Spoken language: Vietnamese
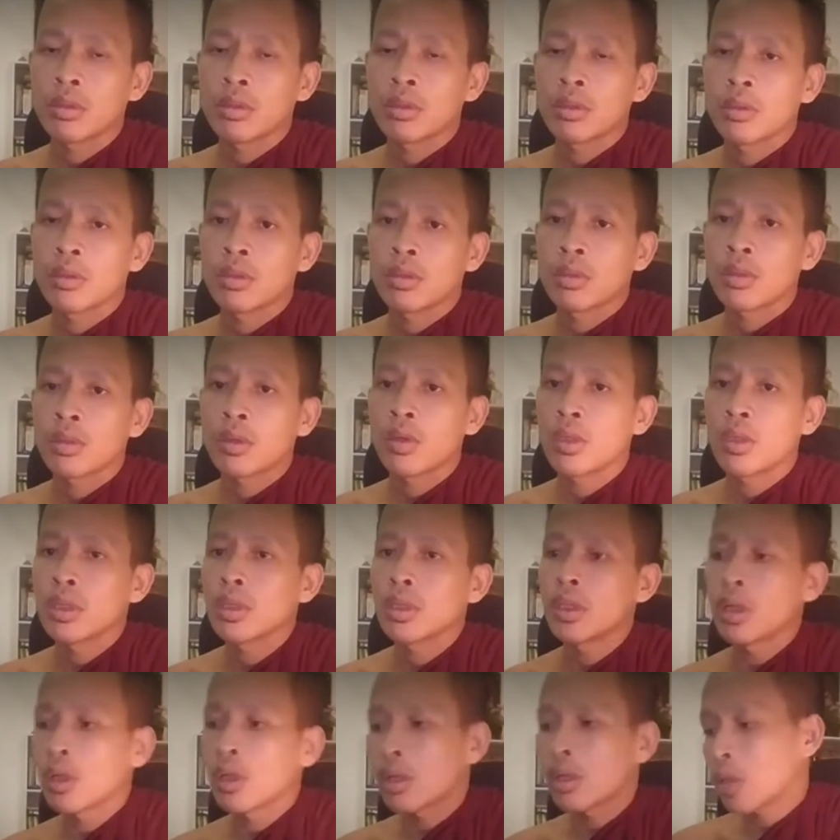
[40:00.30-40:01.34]
còn nêu
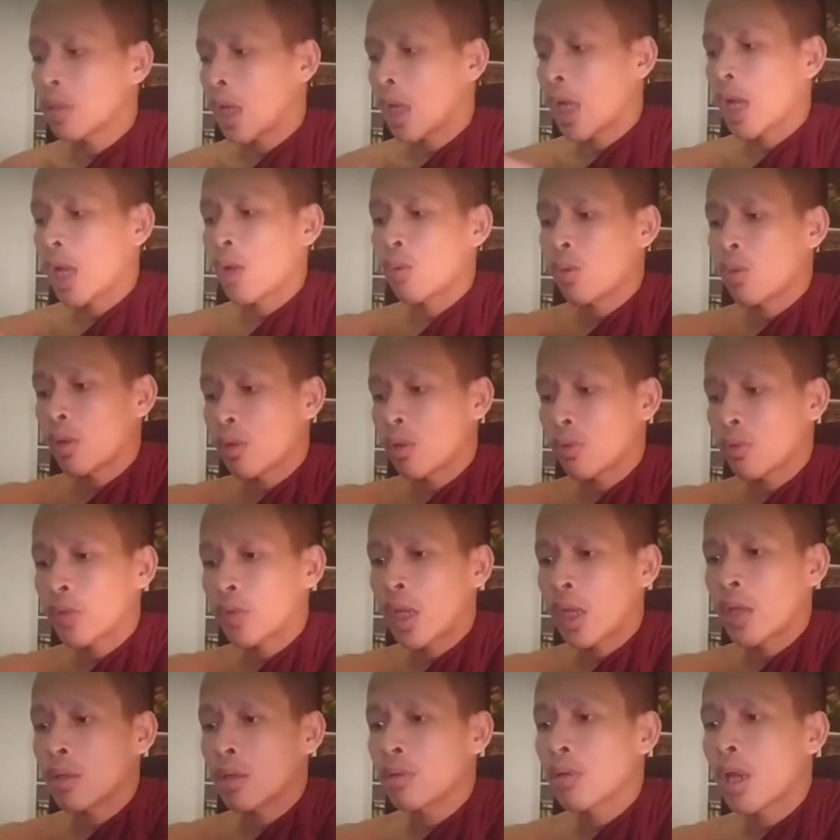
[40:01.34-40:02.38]
ca con sai
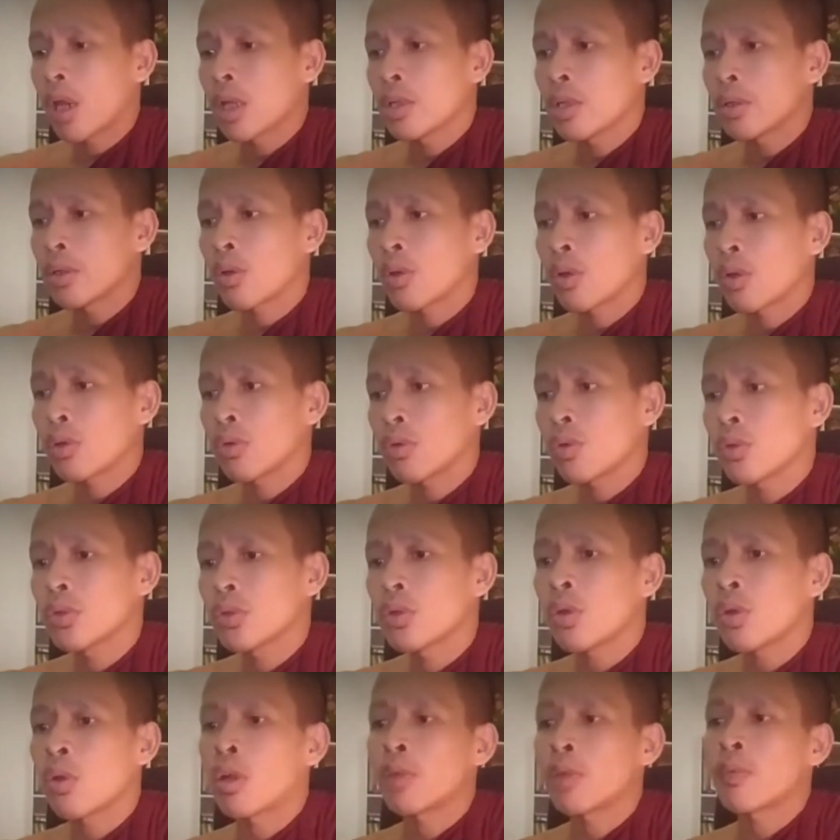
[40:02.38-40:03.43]
đây con lui
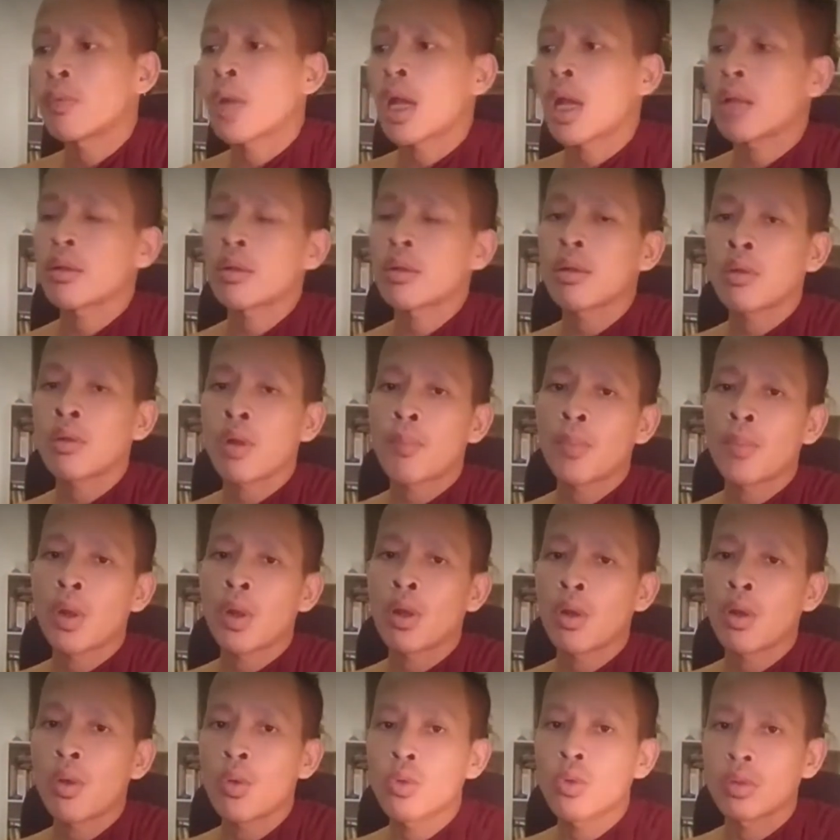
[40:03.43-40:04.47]
con va nó rập
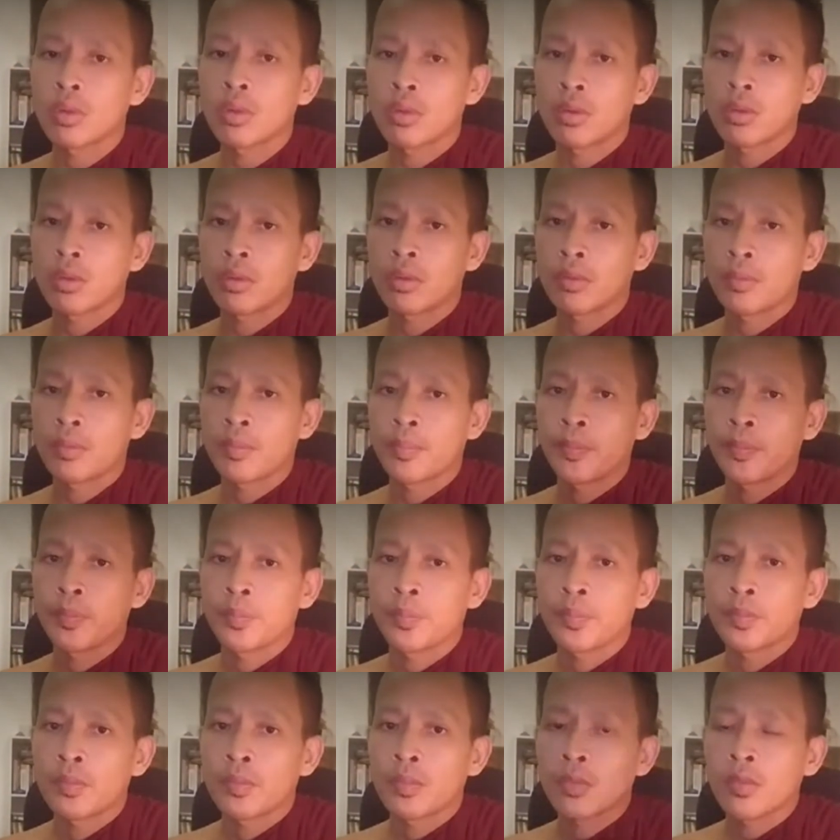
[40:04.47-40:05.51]
lôn
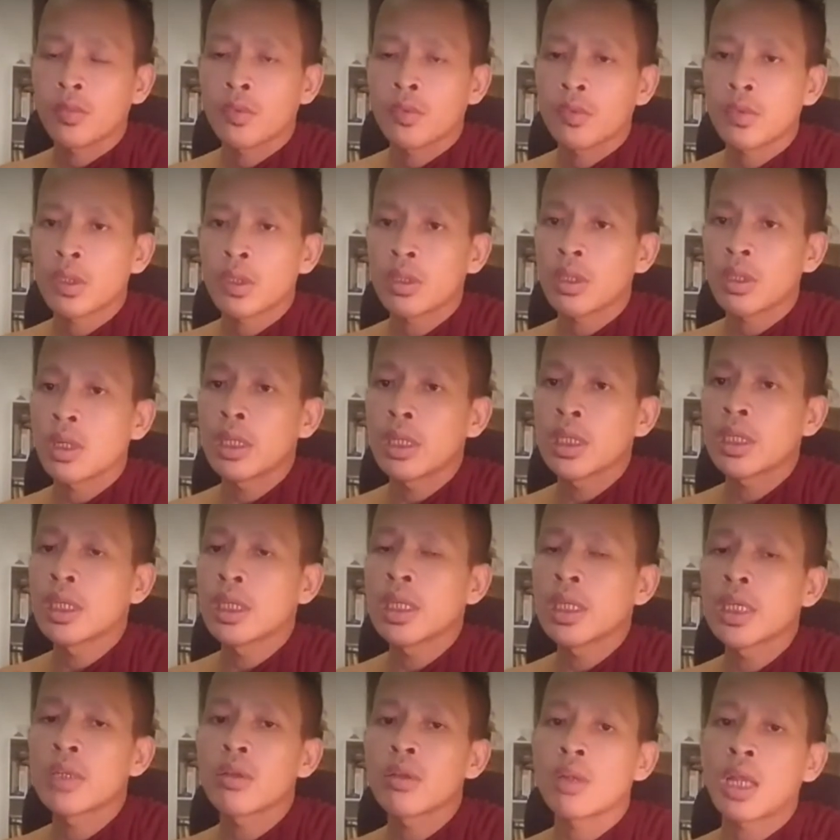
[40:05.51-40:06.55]
cho ta liên liên
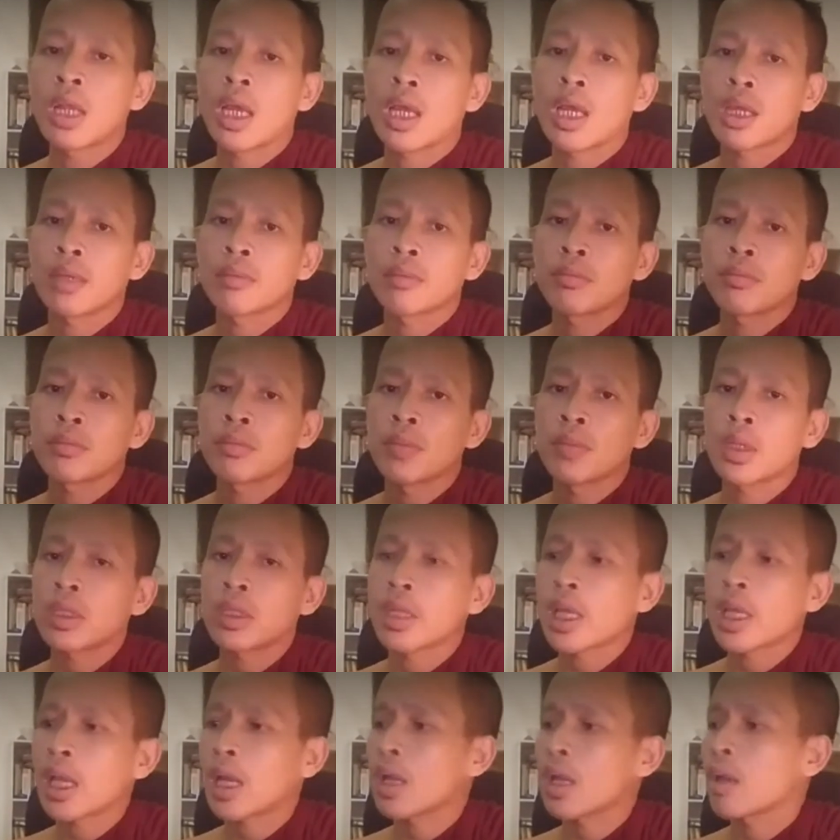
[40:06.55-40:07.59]
đô la con tay
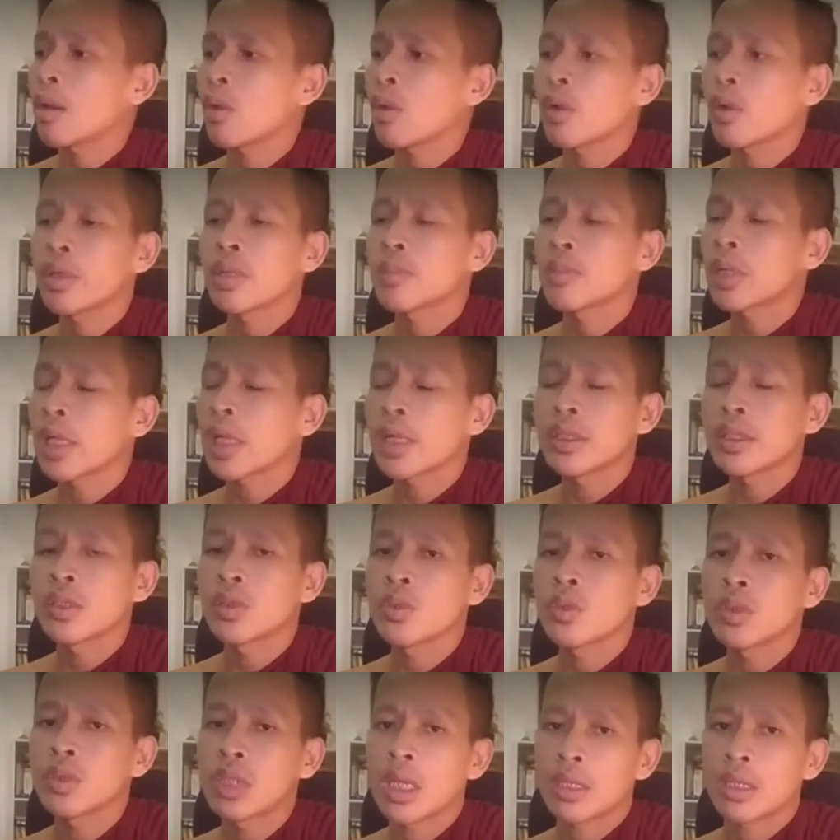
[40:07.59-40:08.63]
ác loi nếu mà đây chơi chui
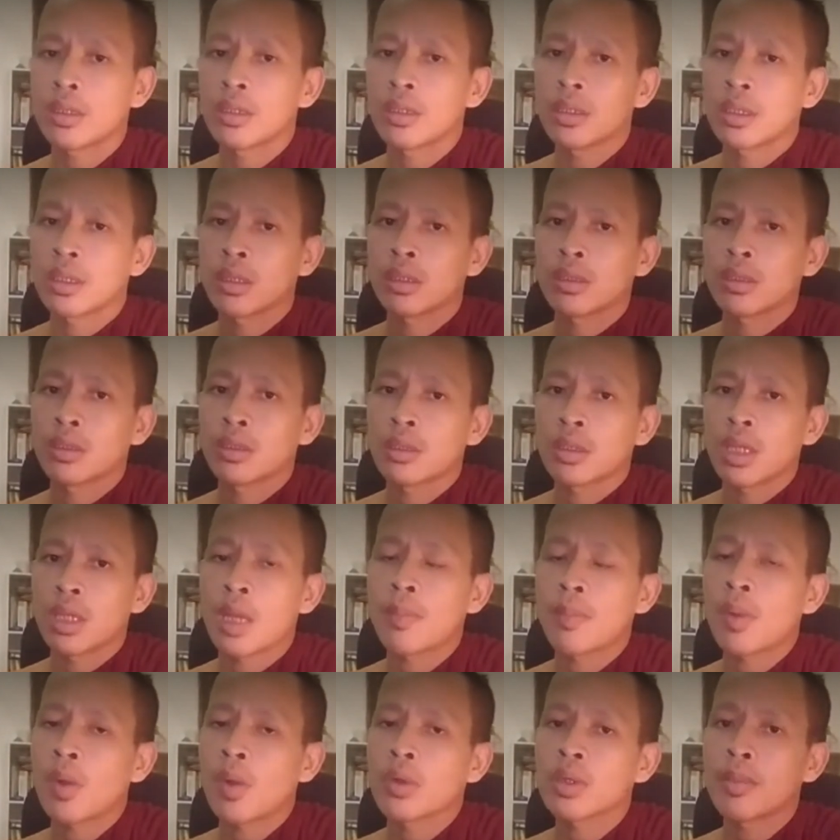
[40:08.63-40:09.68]
nạt thì ác
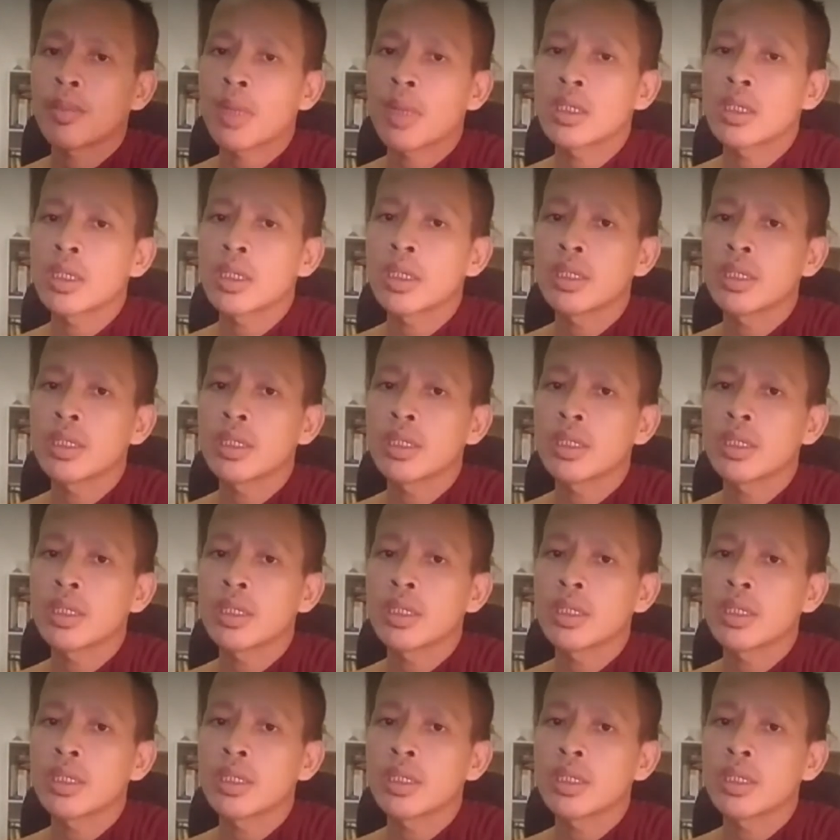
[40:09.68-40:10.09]
loi mà kịch nữa